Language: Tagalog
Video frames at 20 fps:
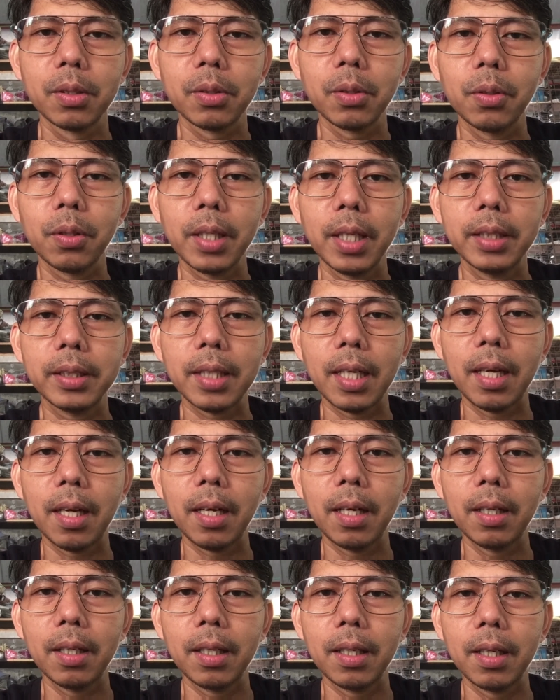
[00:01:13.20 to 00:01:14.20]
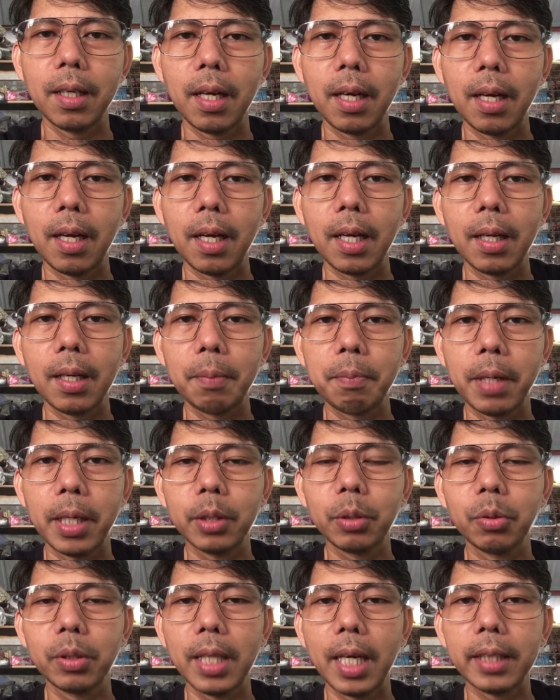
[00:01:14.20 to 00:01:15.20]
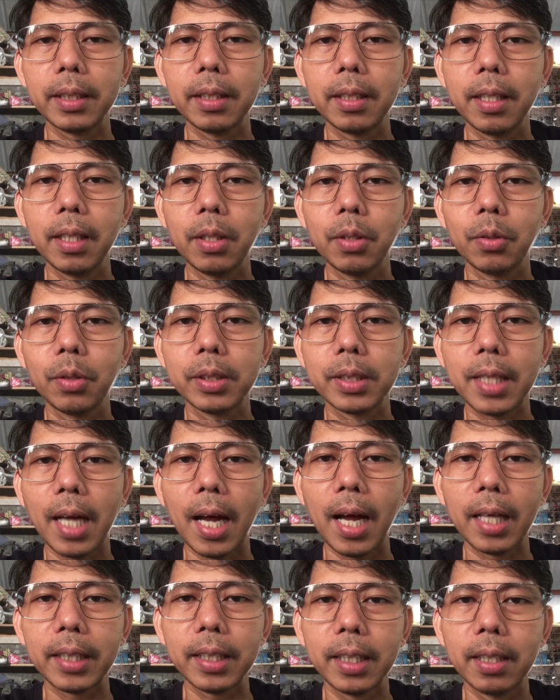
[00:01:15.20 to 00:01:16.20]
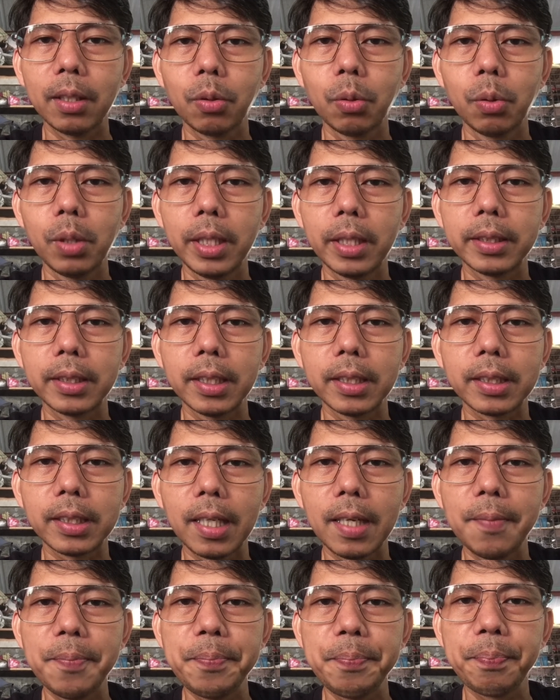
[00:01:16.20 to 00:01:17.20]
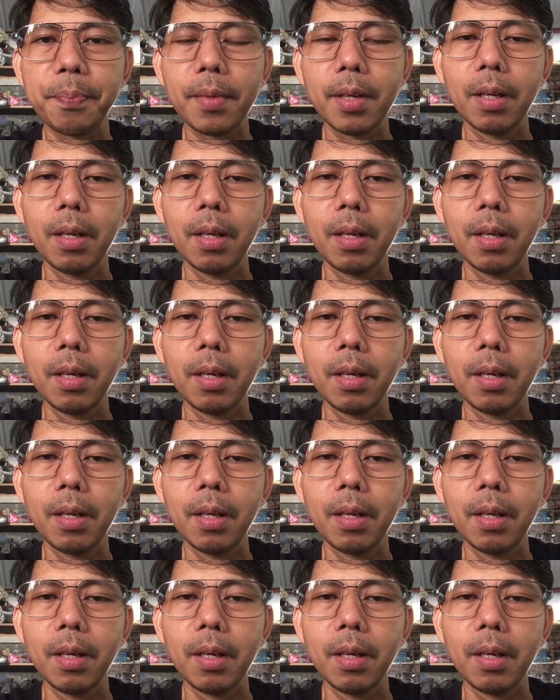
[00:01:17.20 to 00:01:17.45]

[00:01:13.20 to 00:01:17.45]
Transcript: So guys, ang um, part 2 natin ngayon is sa ating cooling system.